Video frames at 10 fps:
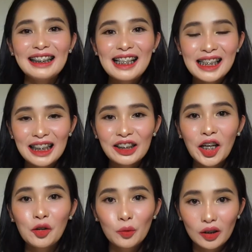In the
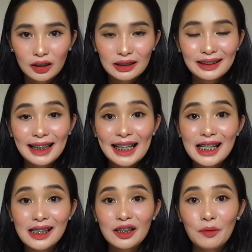skincare world,
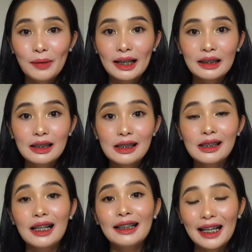niacinamide
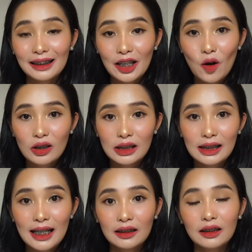is an
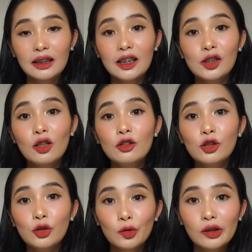antioxidant. It is
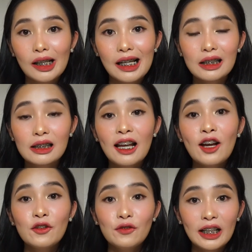also known as
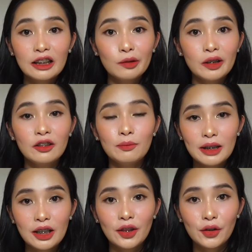vitamin
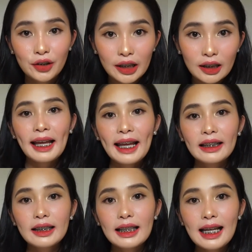B3.
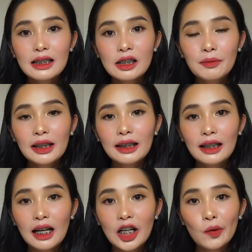And ilan sa mga
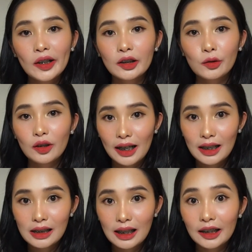nagagawa nito
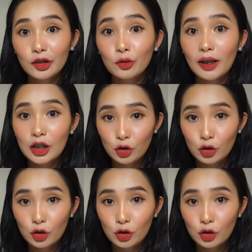guys ay itong mga